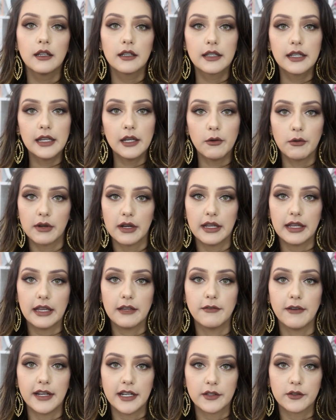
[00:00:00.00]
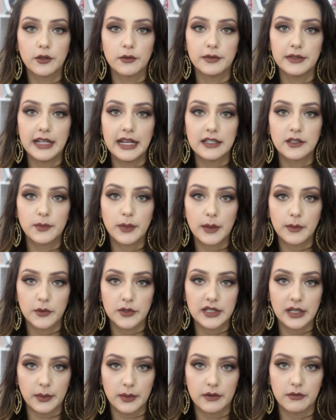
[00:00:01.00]
que eu ganhei, várias novidades para
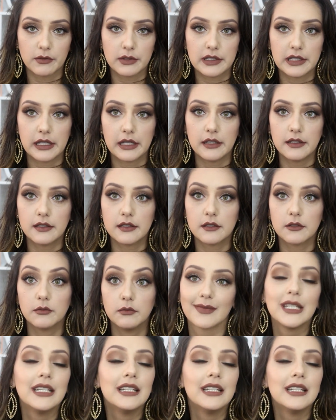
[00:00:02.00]
mostrar para vocês.